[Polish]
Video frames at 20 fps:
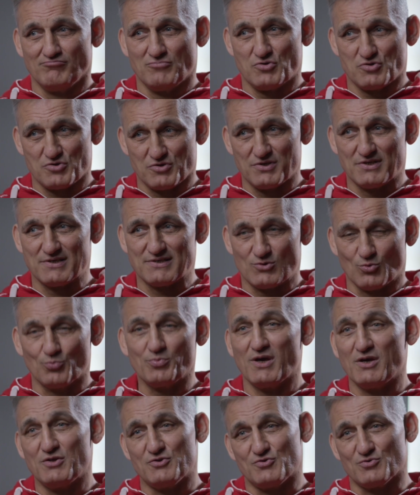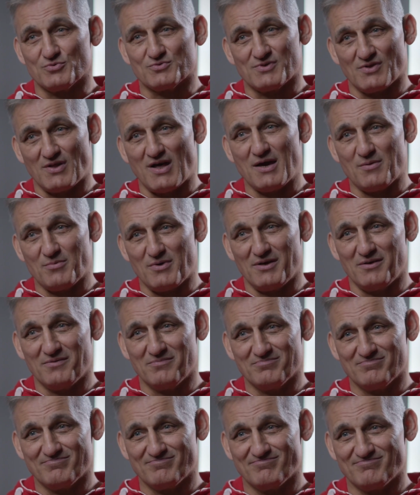35 co najmniej.
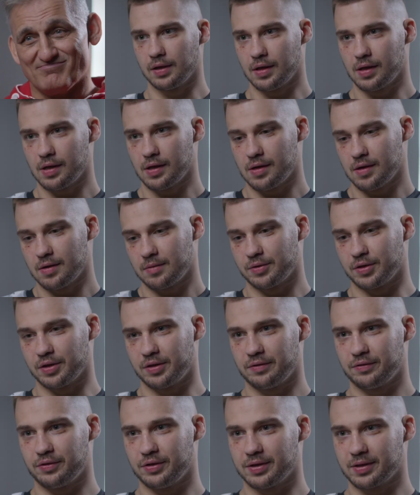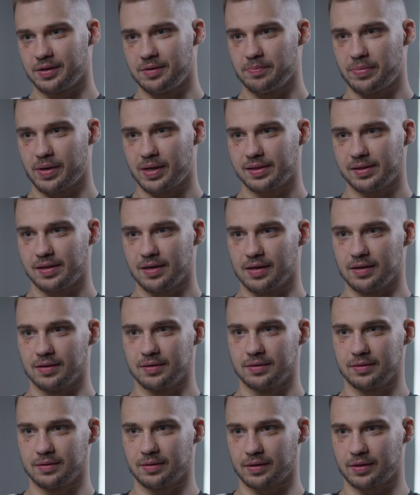Przede wszystkim pasja,
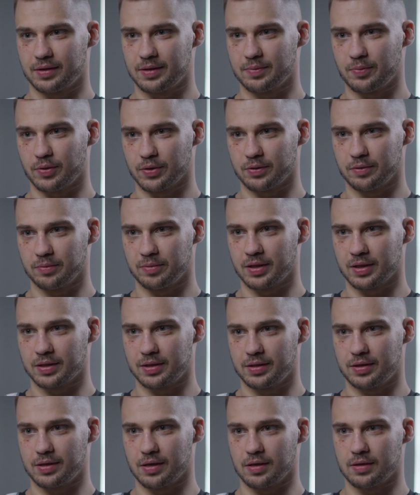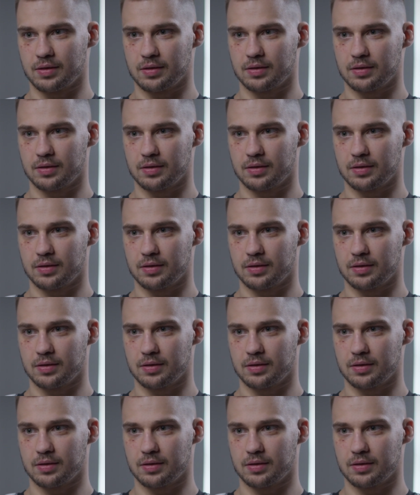taki sposób na życie.